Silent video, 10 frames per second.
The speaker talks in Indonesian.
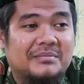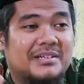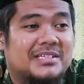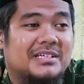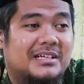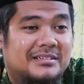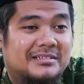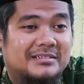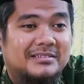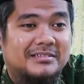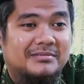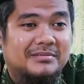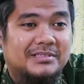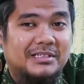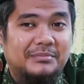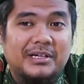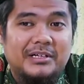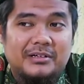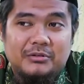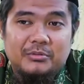saya berzina. Misalnya
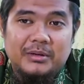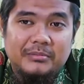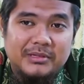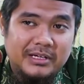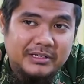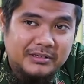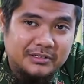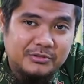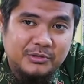bilangin auzubillah min karena